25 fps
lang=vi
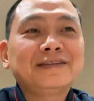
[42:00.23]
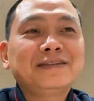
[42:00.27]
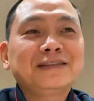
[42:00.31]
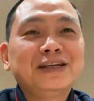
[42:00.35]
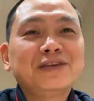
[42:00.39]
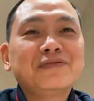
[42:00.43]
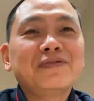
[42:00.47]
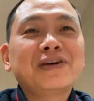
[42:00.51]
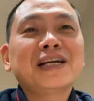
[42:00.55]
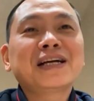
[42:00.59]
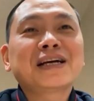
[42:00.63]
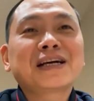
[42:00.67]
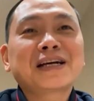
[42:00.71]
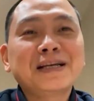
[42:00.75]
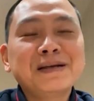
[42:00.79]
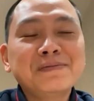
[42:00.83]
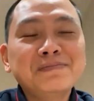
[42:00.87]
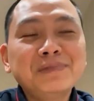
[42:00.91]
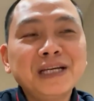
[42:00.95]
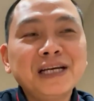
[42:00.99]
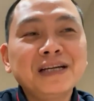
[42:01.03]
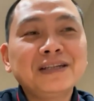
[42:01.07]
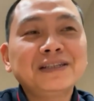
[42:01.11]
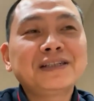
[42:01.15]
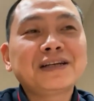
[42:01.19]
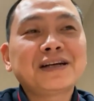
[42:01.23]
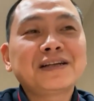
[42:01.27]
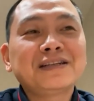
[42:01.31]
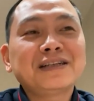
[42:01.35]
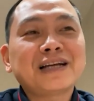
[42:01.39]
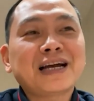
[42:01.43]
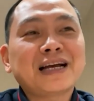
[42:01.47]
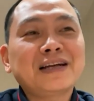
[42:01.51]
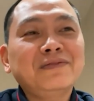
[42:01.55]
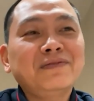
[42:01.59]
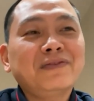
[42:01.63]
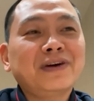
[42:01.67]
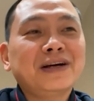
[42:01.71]
Như vậy là kiếm tiền chân
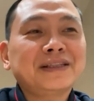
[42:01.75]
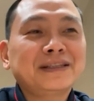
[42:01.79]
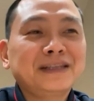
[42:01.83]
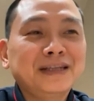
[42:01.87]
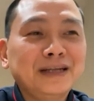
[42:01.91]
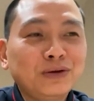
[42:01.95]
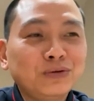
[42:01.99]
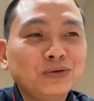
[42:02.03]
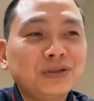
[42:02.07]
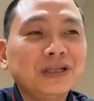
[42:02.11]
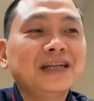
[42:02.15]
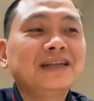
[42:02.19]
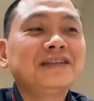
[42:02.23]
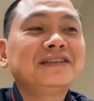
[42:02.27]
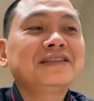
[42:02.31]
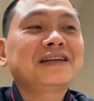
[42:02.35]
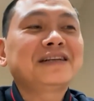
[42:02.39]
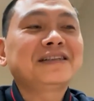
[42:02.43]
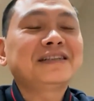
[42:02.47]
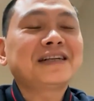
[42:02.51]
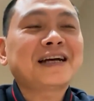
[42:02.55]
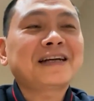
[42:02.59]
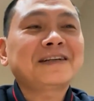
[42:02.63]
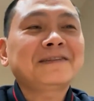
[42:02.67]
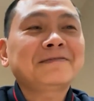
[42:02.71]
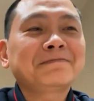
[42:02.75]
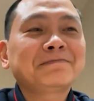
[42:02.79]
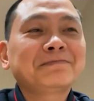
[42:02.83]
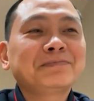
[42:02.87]
chánh và tiêu tiền chân chánh.